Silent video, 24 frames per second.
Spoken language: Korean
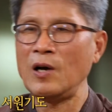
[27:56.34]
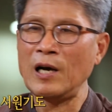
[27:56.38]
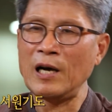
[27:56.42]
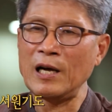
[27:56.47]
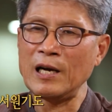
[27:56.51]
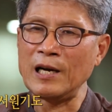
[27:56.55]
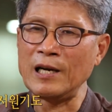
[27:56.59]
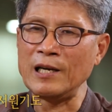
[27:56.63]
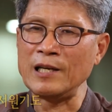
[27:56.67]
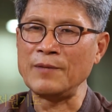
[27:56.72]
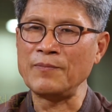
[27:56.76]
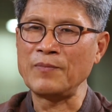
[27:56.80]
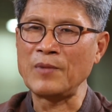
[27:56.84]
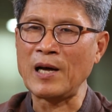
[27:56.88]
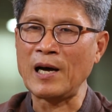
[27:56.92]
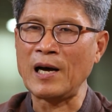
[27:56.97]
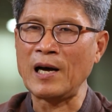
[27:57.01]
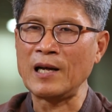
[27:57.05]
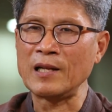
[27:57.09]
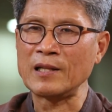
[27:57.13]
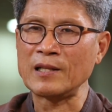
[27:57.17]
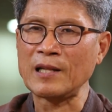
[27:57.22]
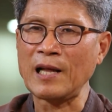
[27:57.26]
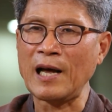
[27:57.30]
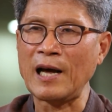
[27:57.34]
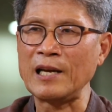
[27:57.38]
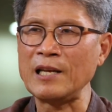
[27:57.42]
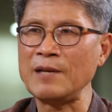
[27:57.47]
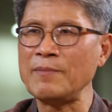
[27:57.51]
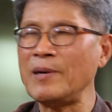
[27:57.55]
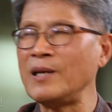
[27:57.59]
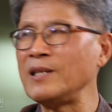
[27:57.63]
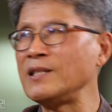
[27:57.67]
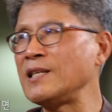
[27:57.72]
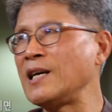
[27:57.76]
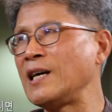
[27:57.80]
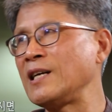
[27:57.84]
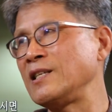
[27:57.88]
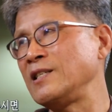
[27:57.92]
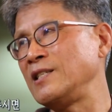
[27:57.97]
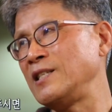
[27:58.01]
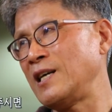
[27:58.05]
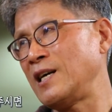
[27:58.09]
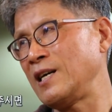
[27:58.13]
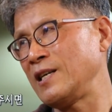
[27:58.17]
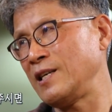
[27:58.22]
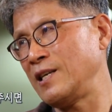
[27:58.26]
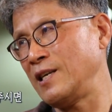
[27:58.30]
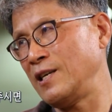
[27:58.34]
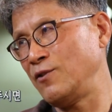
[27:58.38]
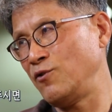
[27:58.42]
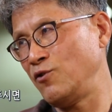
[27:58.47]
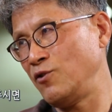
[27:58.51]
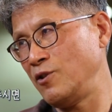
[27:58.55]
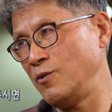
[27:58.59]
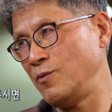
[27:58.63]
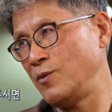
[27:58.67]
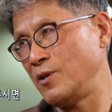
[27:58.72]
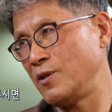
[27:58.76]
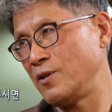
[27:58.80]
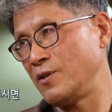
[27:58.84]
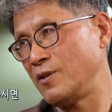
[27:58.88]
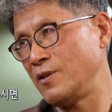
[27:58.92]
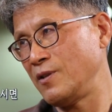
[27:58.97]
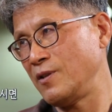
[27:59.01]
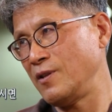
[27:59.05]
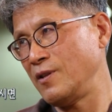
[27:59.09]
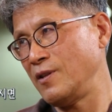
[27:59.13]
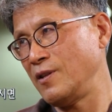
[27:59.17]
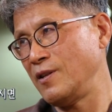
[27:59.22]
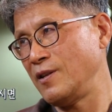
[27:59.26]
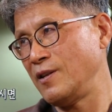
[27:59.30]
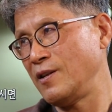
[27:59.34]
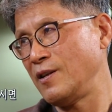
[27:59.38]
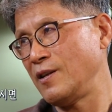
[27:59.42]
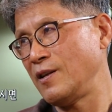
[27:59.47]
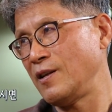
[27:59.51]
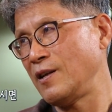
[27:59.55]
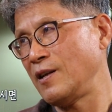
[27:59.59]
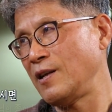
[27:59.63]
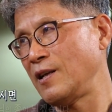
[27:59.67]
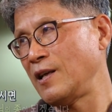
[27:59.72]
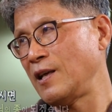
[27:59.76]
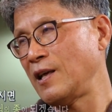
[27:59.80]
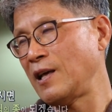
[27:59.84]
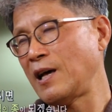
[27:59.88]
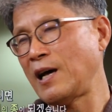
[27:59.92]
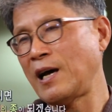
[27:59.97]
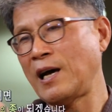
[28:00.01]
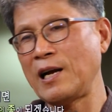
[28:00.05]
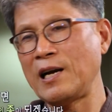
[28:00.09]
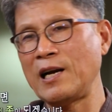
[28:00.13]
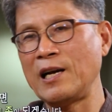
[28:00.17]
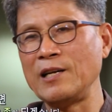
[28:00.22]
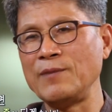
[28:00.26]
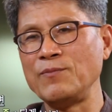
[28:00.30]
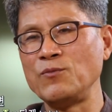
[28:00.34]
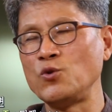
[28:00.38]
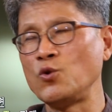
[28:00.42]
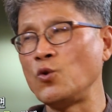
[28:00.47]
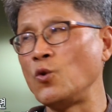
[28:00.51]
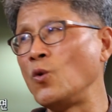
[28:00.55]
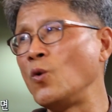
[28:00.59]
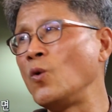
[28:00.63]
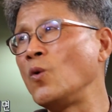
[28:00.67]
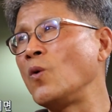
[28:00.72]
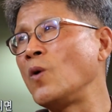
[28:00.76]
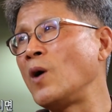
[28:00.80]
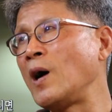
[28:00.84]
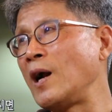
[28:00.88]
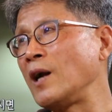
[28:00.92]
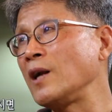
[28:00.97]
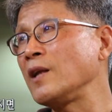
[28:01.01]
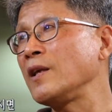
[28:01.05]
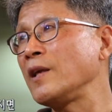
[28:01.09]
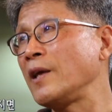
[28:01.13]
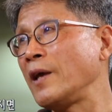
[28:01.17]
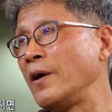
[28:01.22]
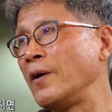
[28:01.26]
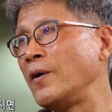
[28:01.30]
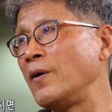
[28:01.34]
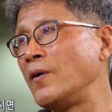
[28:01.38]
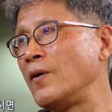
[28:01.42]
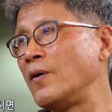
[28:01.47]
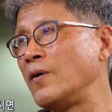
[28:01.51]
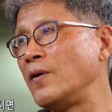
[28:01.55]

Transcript: 하나님 나 다리만 자르지 않게 해주시면 하나님 종할게요.